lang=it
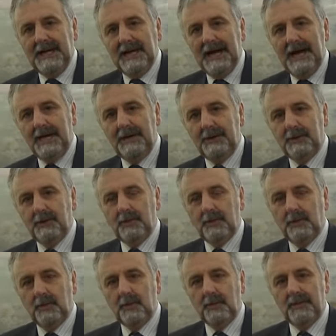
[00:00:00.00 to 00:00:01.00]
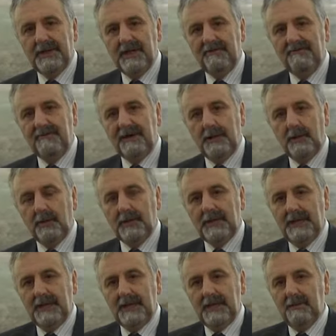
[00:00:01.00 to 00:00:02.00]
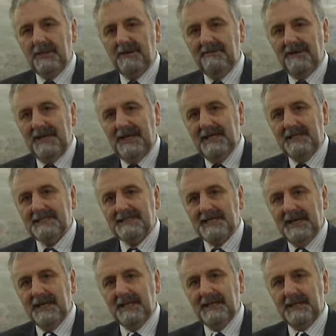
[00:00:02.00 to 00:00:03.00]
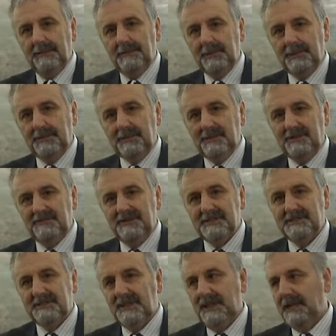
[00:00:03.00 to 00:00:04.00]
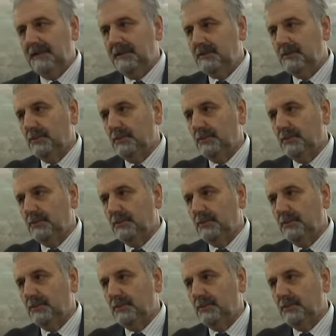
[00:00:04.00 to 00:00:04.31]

hanno un valore e una valenza anche dal punto di vista